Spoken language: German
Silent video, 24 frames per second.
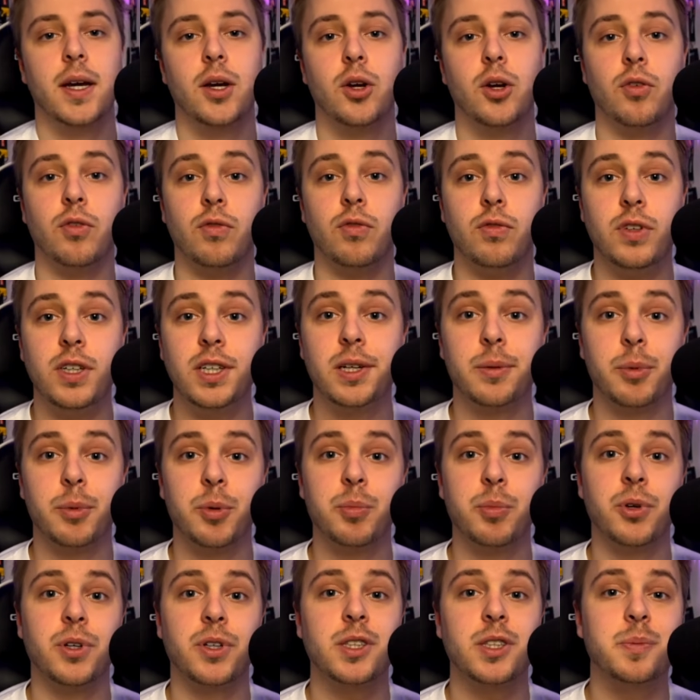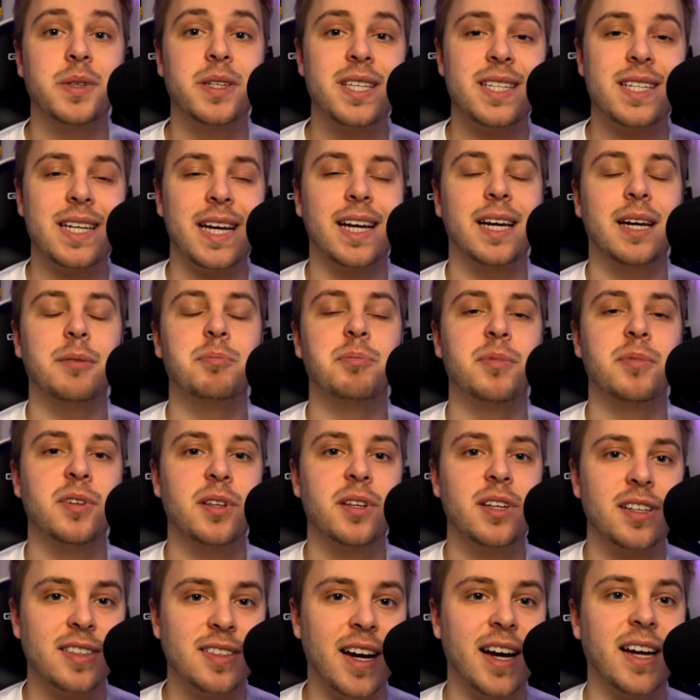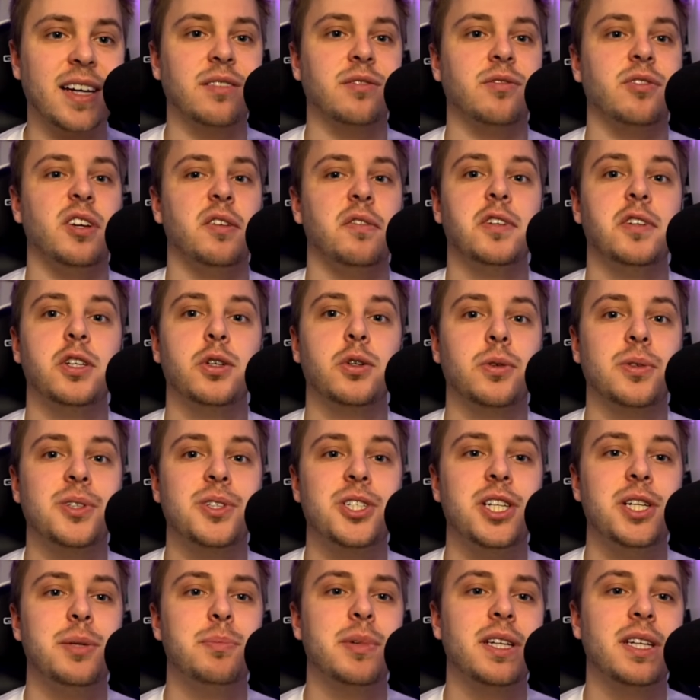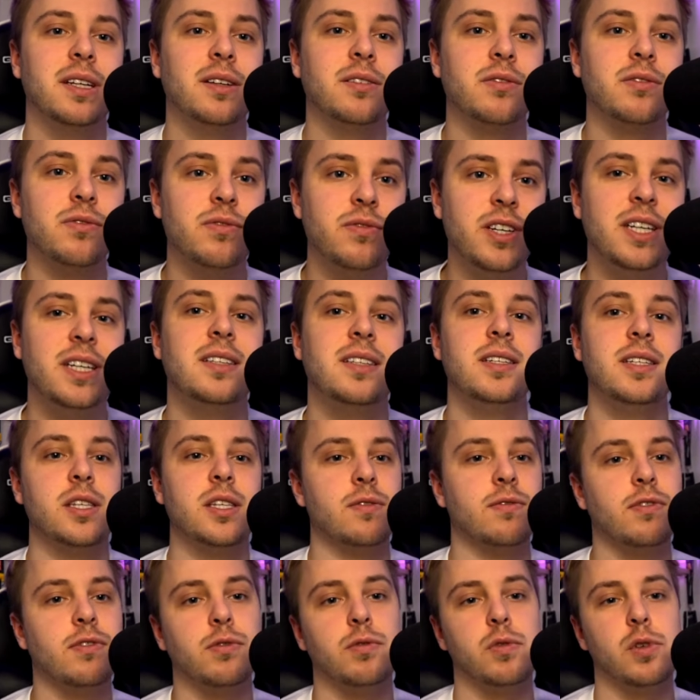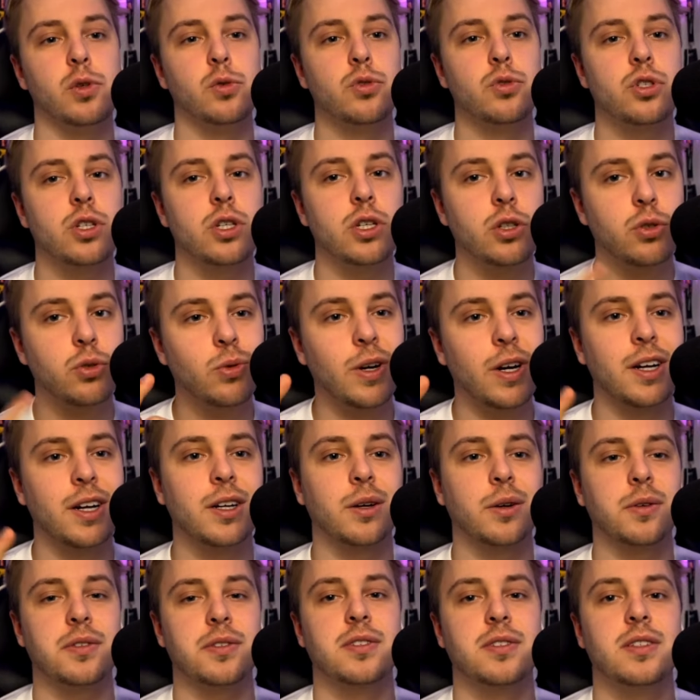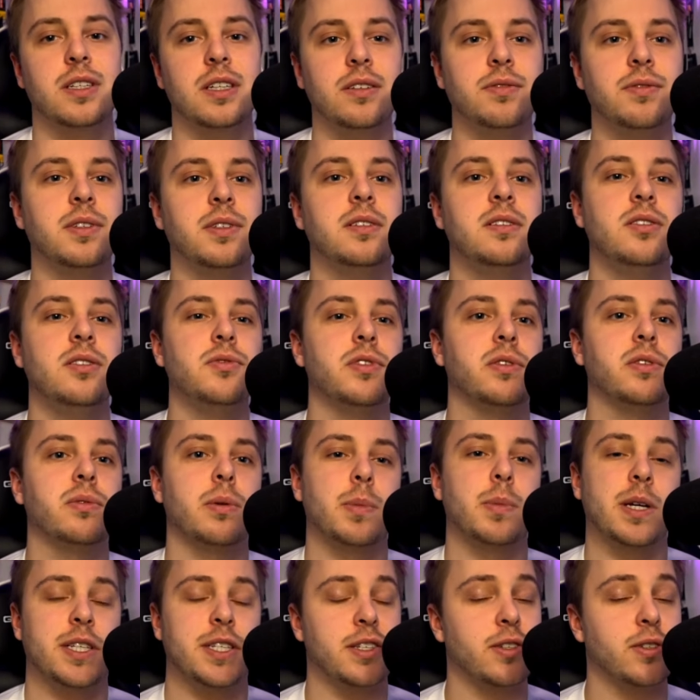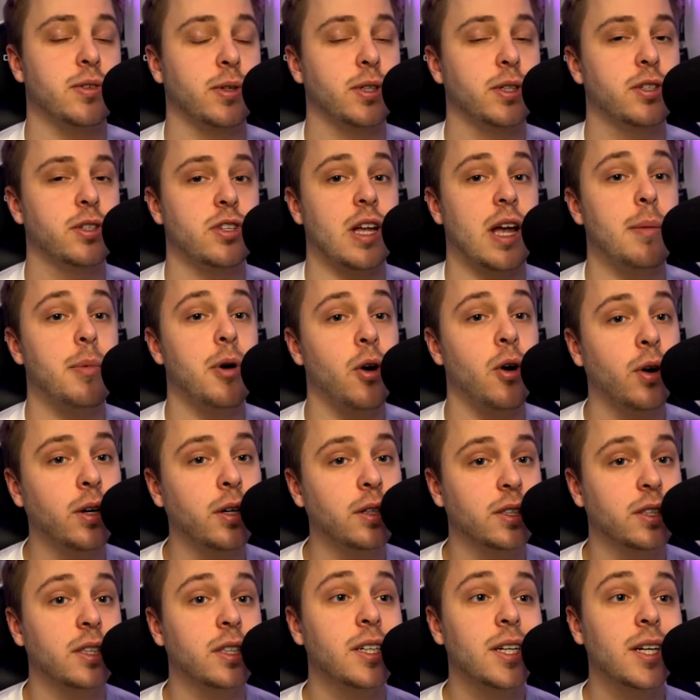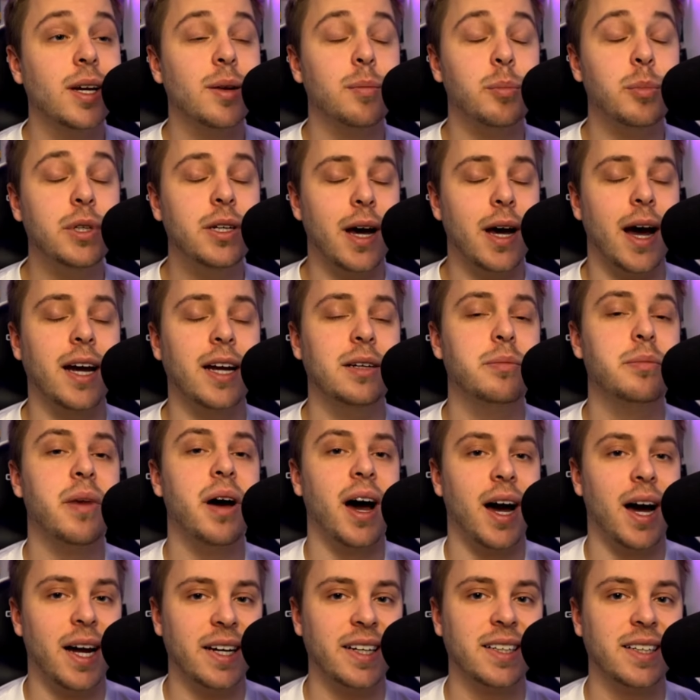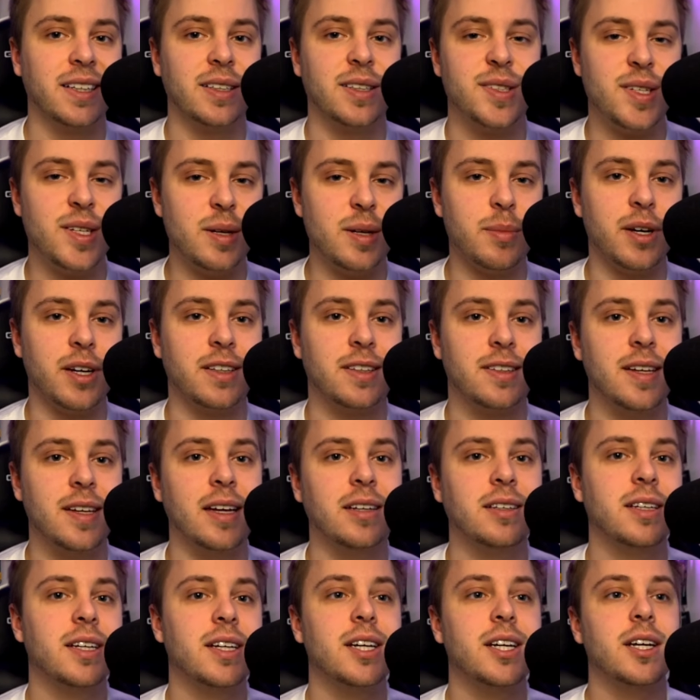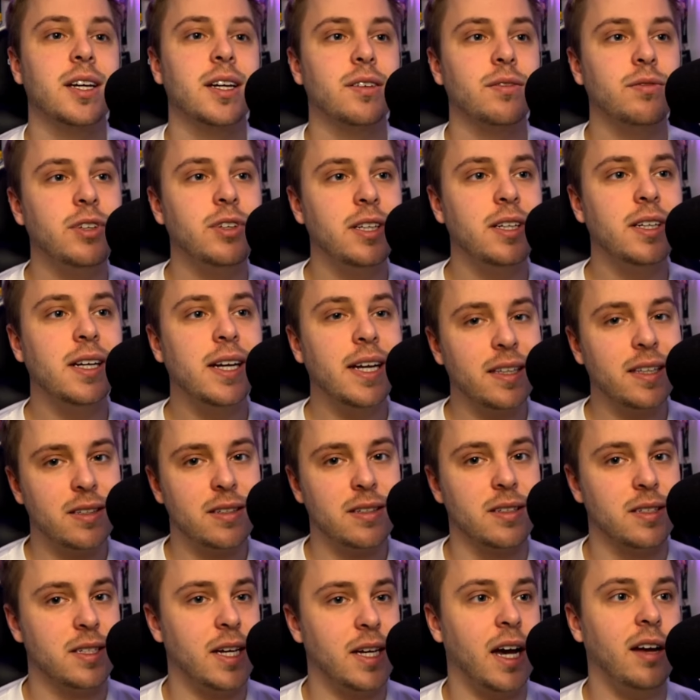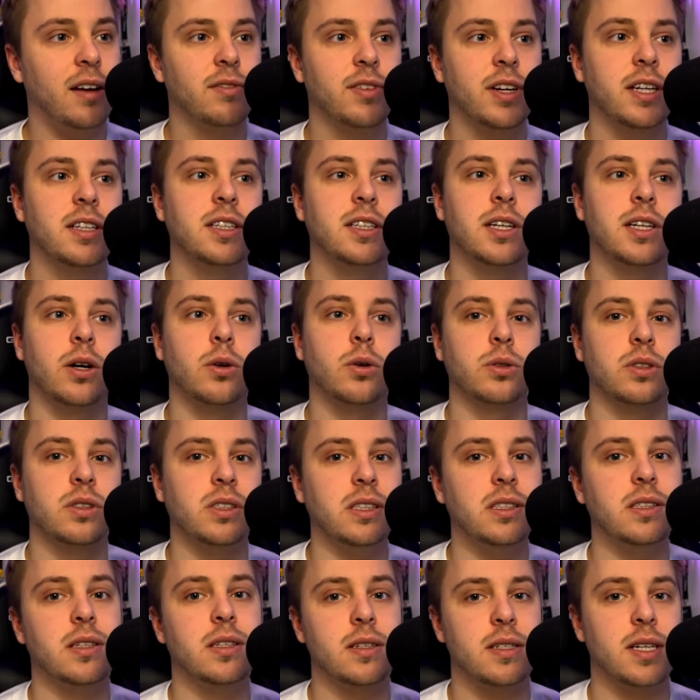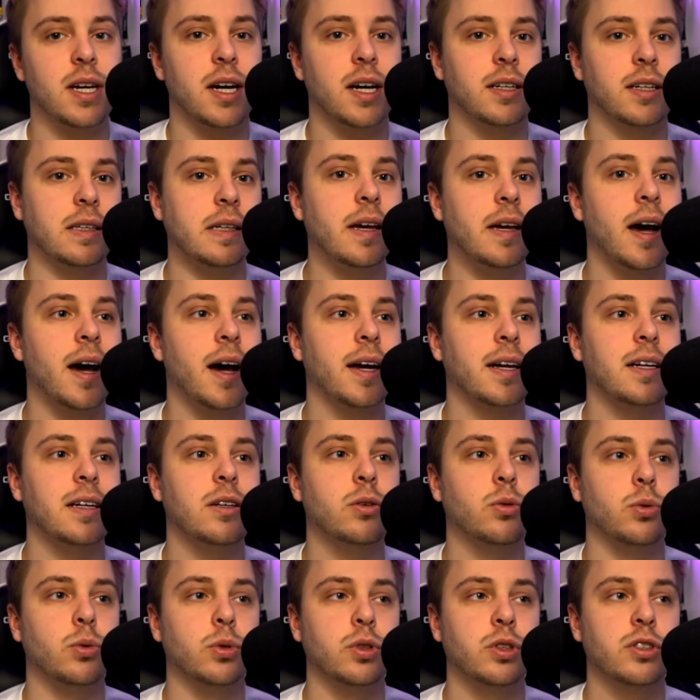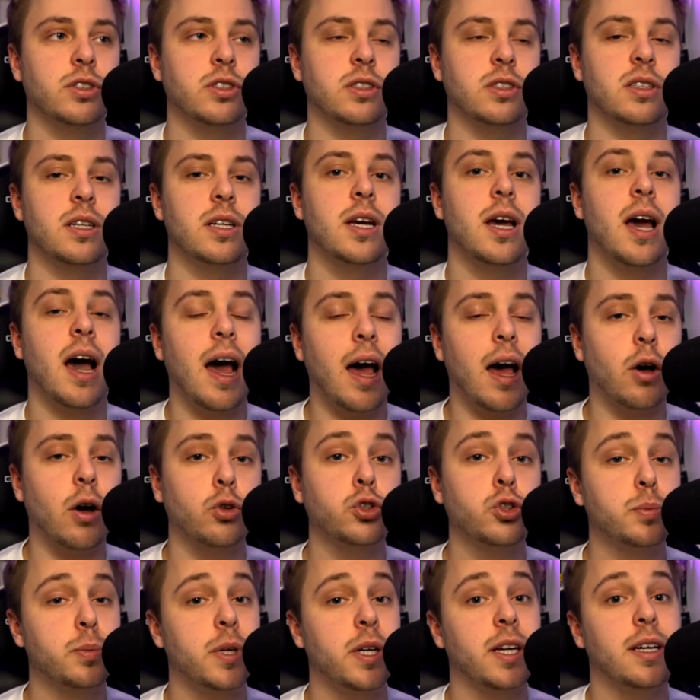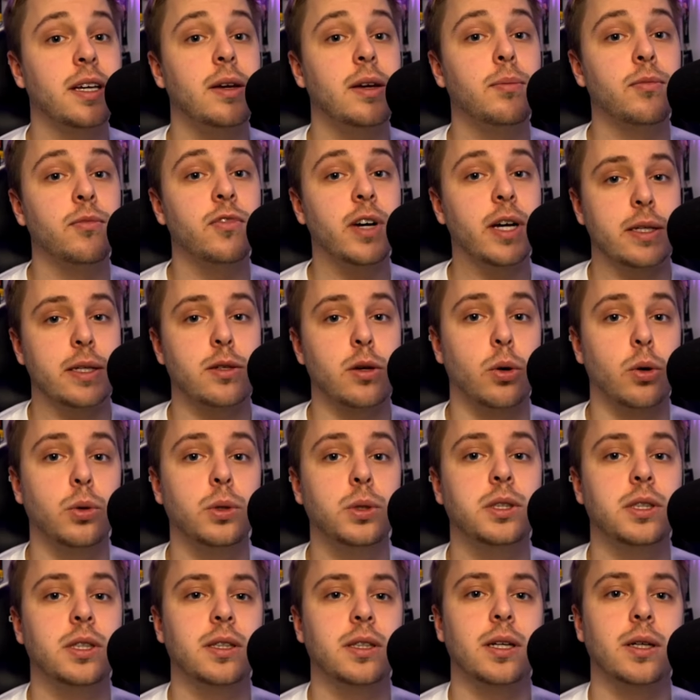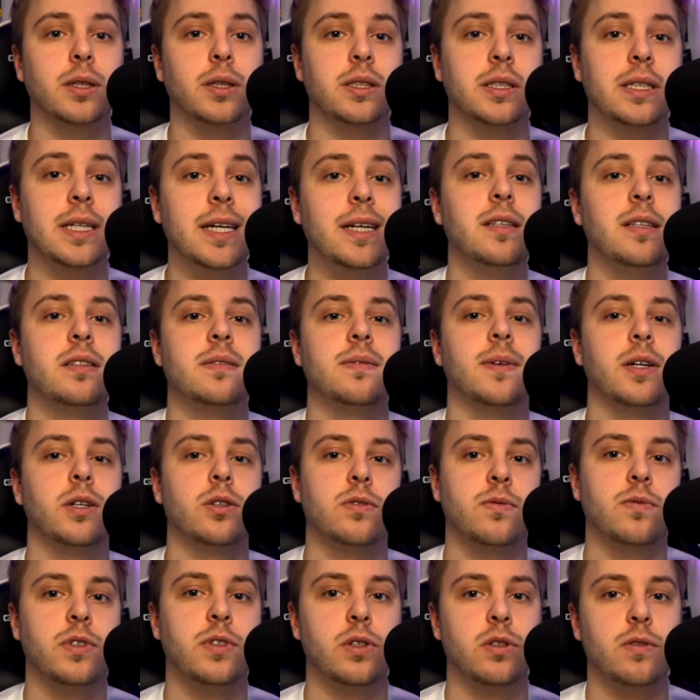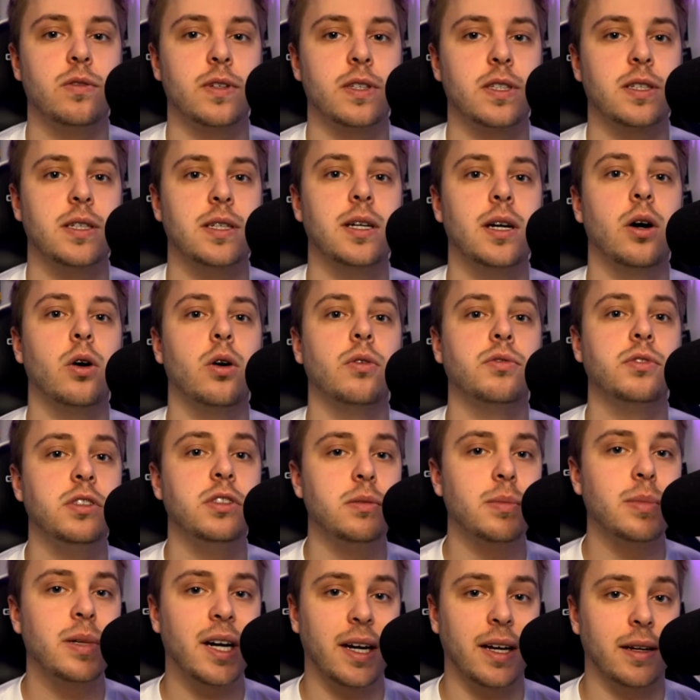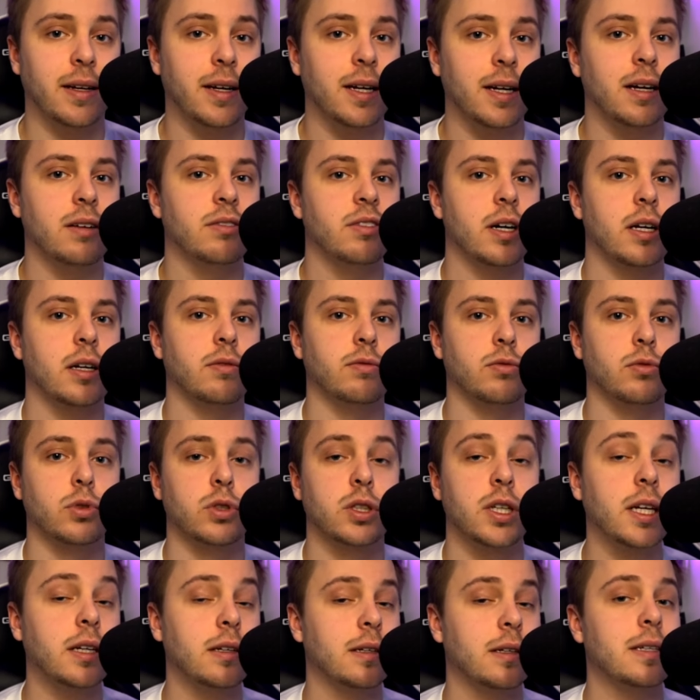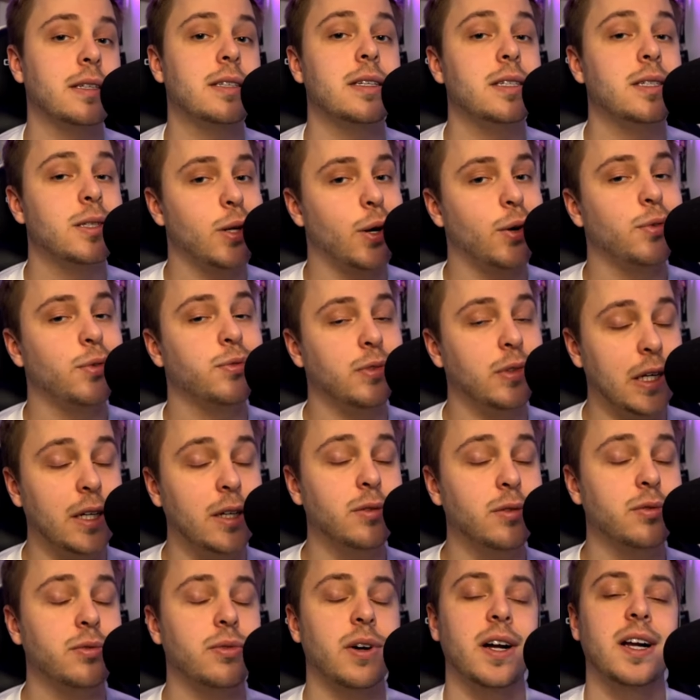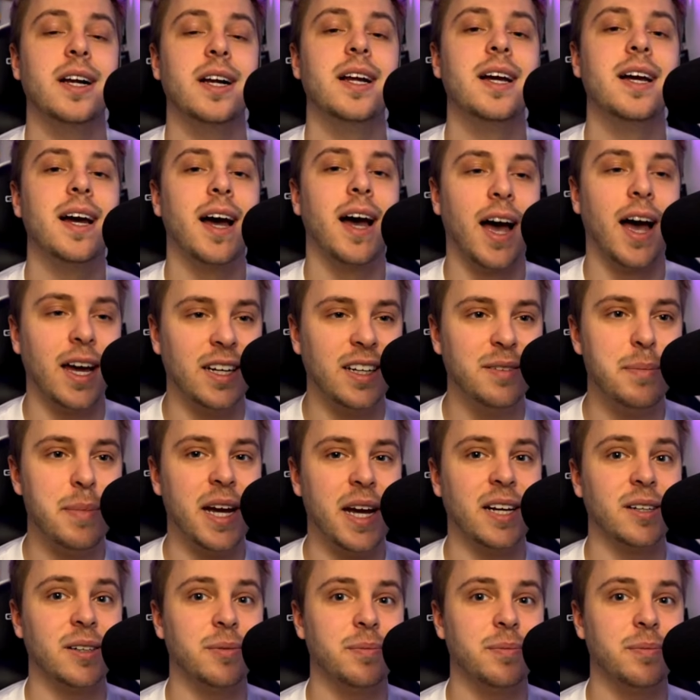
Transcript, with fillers: Willkommen und Bord, ich bin's, dein Captain, dein WBOG mit den wichtigsten WB-News, die du da draußen definitiv nicht verpassen solltest, aber heute mit einem anderen Thema. Denn wie letztes Jahr werde ich auch dieses Jahr hier einen kurzen Ausblick geben, was euch da draußen in 2024 hier auch auf diesem Kanal erwarten wird, denn es ist auf jeden Fall eine Menge.